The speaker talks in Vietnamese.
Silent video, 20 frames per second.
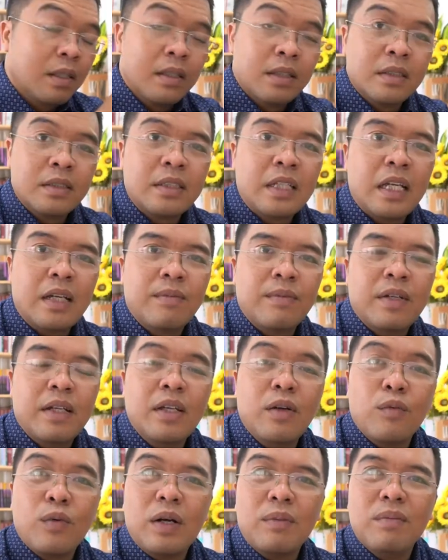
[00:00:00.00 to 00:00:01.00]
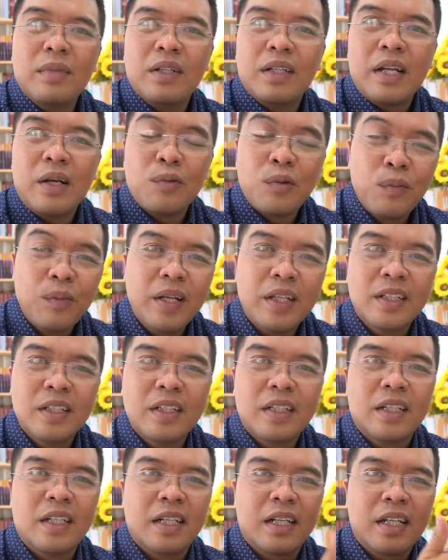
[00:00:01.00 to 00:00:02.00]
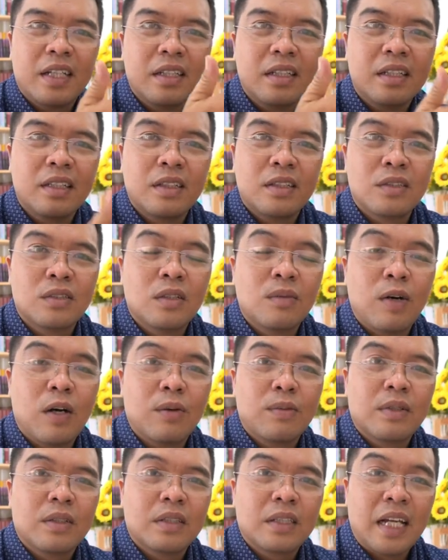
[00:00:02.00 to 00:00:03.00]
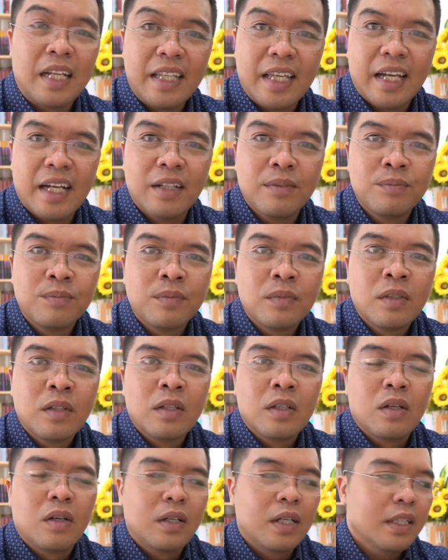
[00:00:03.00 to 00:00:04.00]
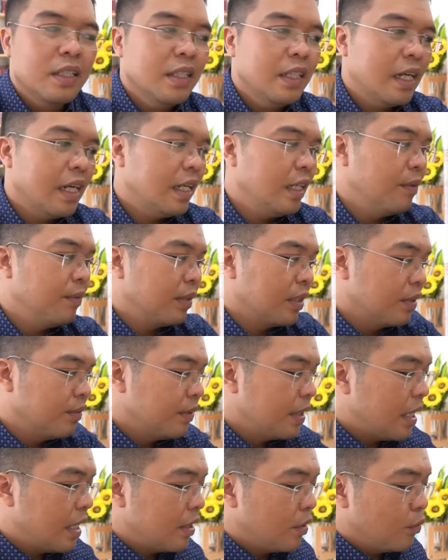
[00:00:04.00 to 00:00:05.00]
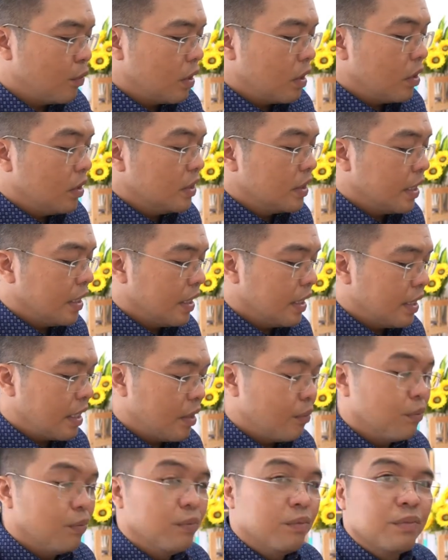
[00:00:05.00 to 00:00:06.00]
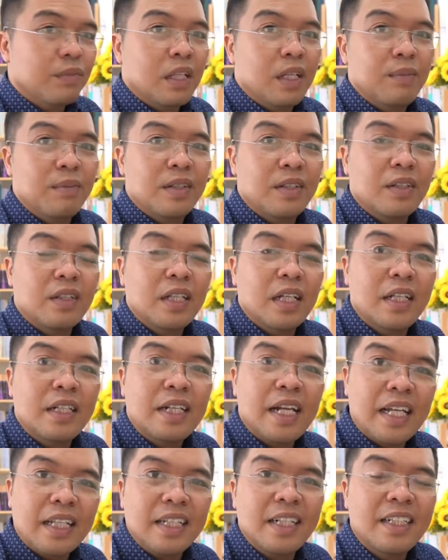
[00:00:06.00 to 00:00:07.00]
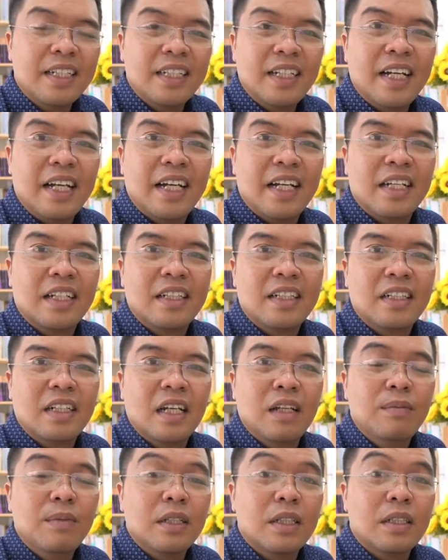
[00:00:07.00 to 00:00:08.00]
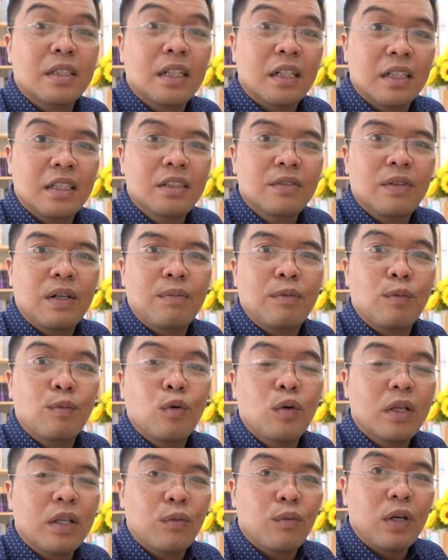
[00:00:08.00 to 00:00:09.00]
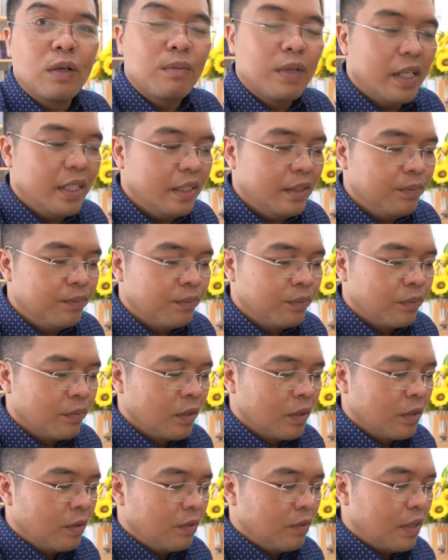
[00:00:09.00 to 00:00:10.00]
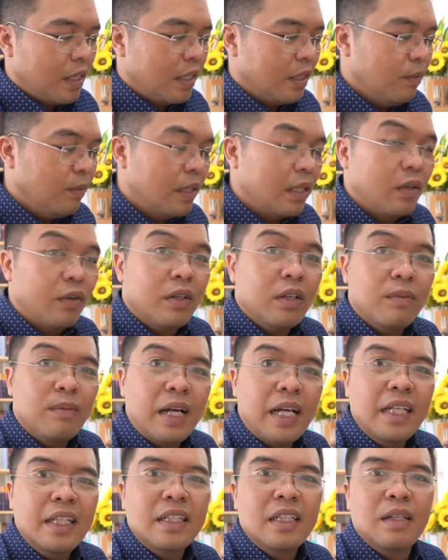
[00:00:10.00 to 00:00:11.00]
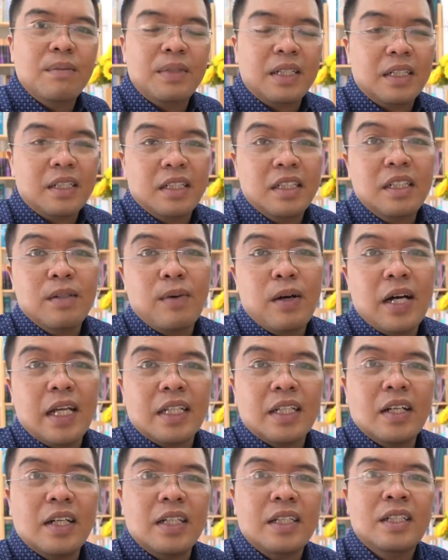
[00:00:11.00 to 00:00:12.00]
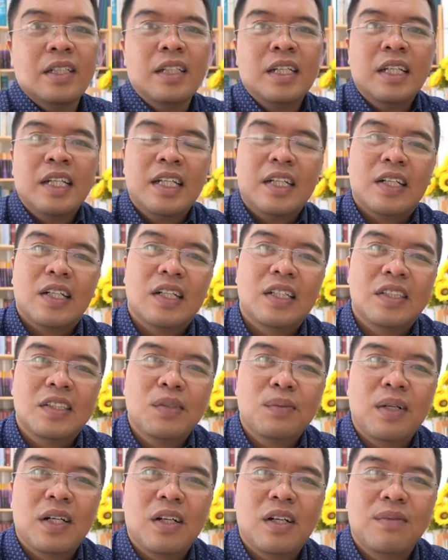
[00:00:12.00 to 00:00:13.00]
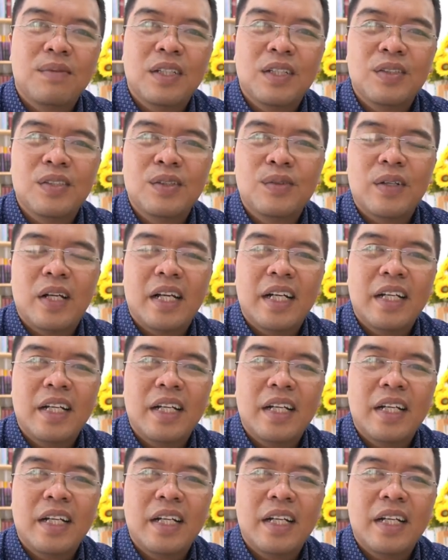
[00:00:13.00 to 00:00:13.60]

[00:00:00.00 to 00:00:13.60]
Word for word: xem cái dòng quấn mình đeo đúng hay chưa là cách số 1 tại nhà. Còn cái thứ hai là mình kiểm tra dòng quấn có xì hay không thì mình có thể ra đến cửa hàng để mình thử và mình mua dòng quấn mới. Và nếu mà lỗi do máy thì mình gửi đi bảo hành thôi. Rồi chúc bà con nhiều sức khỏe